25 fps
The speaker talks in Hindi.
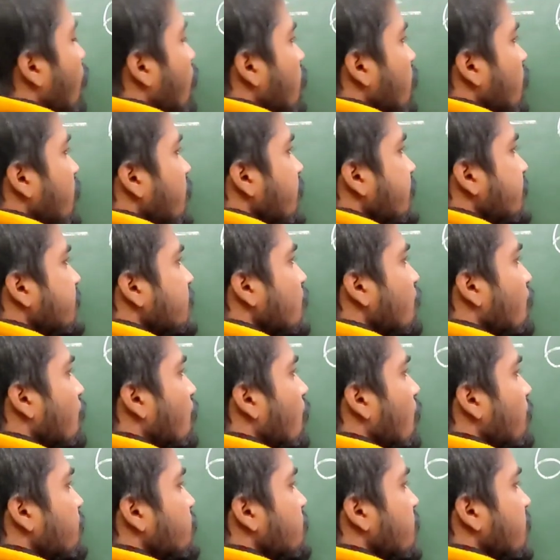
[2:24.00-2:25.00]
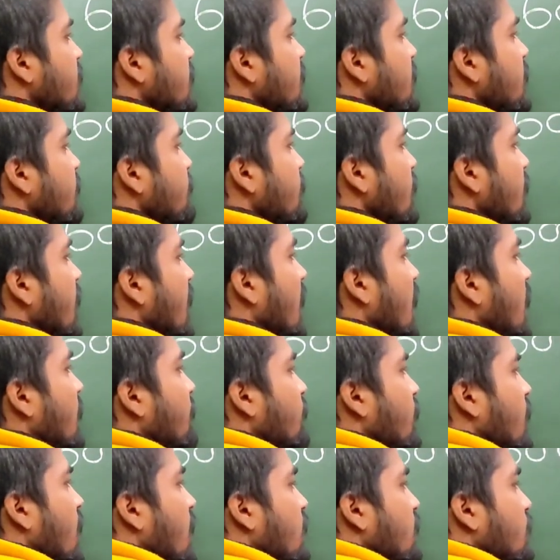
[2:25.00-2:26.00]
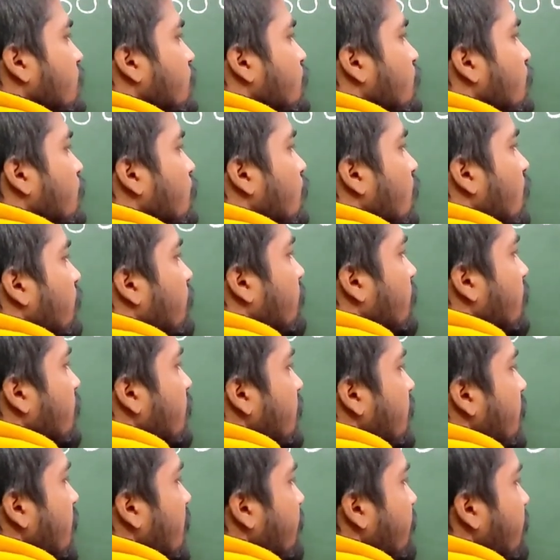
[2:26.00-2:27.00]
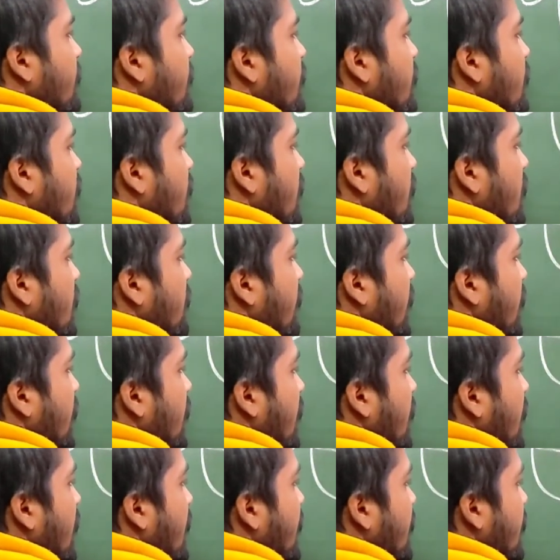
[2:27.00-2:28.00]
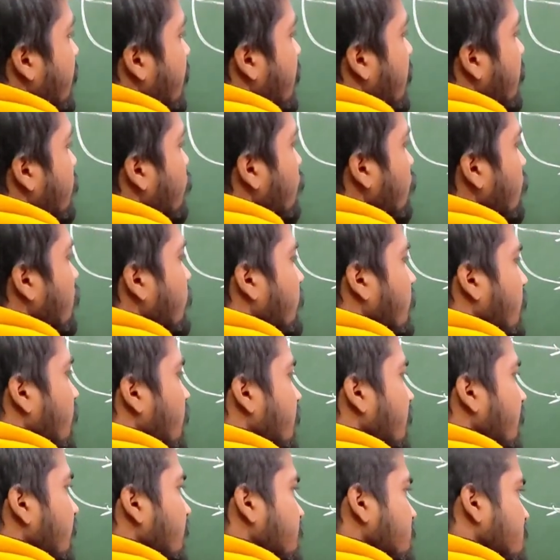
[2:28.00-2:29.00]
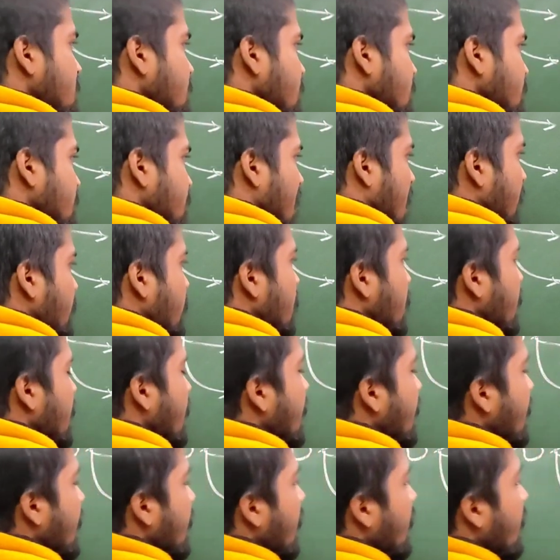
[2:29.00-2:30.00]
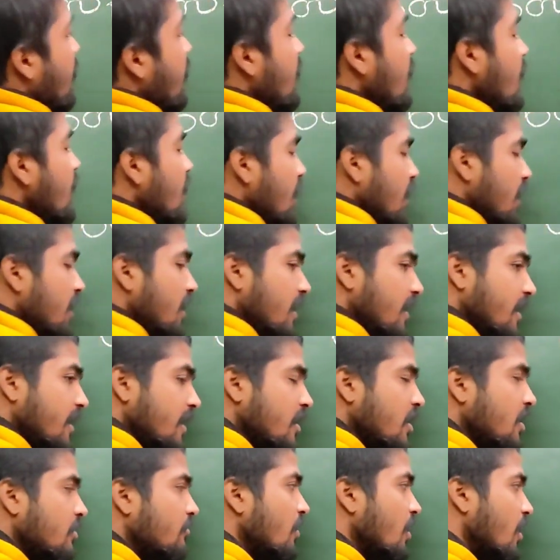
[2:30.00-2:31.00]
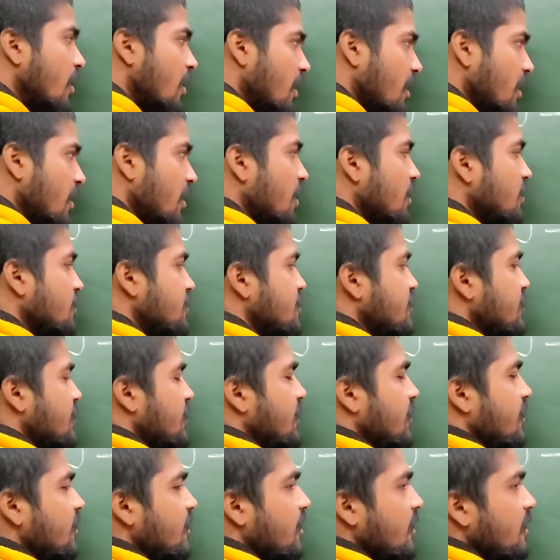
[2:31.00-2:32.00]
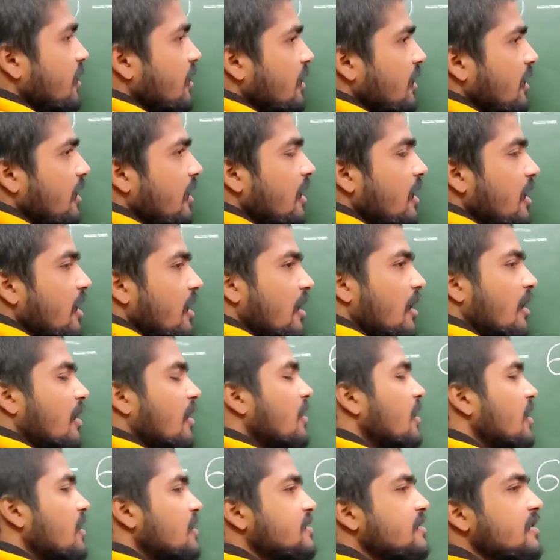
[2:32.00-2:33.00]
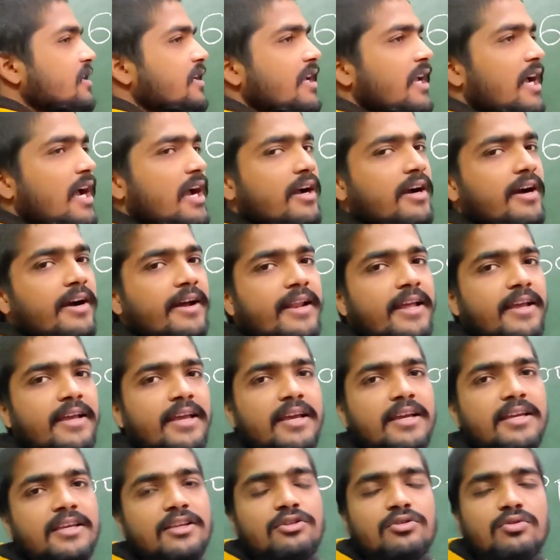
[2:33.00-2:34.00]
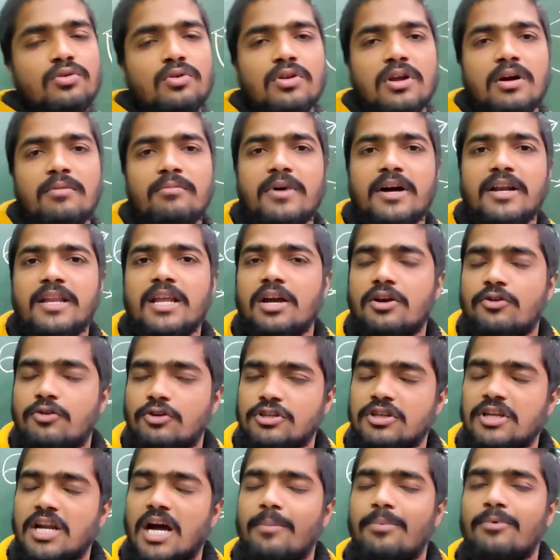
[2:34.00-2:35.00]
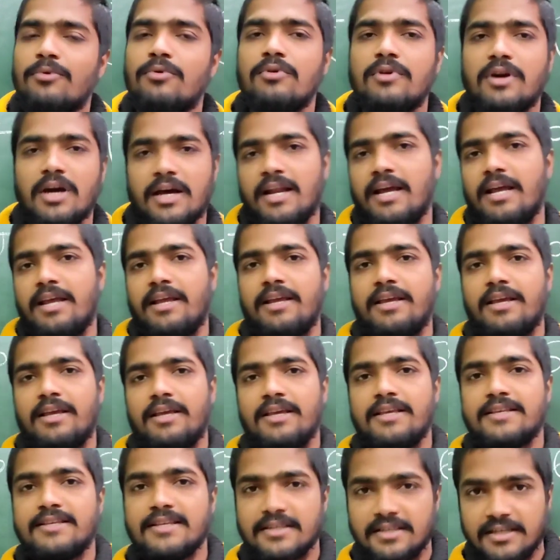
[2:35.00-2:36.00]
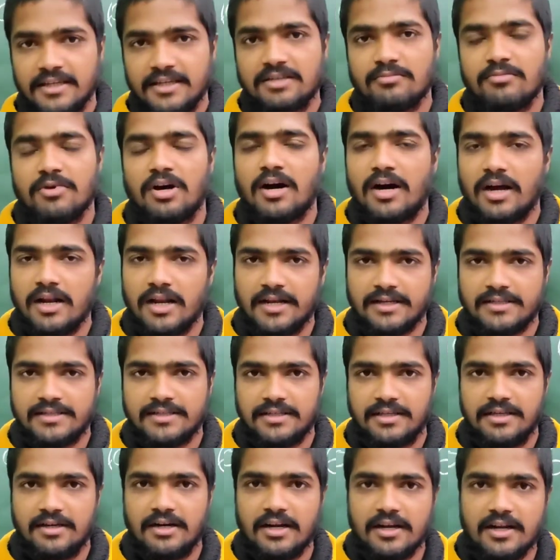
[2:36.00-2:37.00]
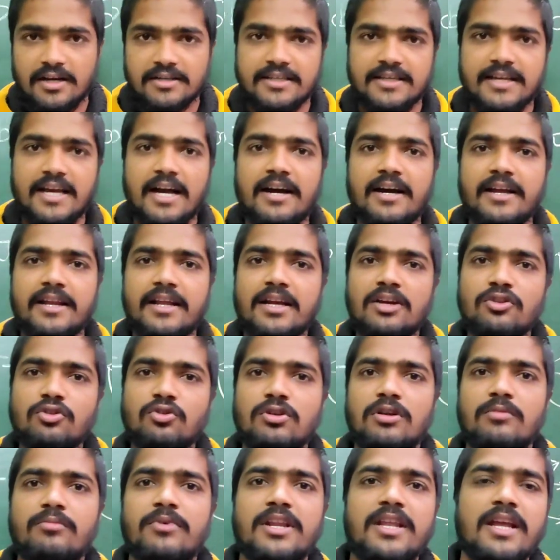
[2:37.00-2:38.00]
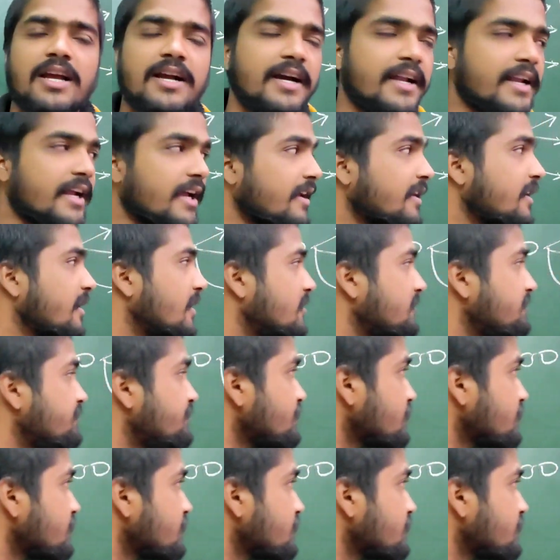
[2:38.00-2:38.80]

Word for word: और इसी ऑब्जेक्टिव में आपका दो नंबरिया भी रहने वाला है ठीक है ना दो नंबरिया इसी में शामिल रहेगा लेकिन हम अलग से ठीक है ना अलग से क्या करेंगे कि दो नंबरिया क्वेश्चन आप लोग कराएंगे इसी सीरीज में अलग से अलग से क्या करेंगे दो नंबरिया कराएंगे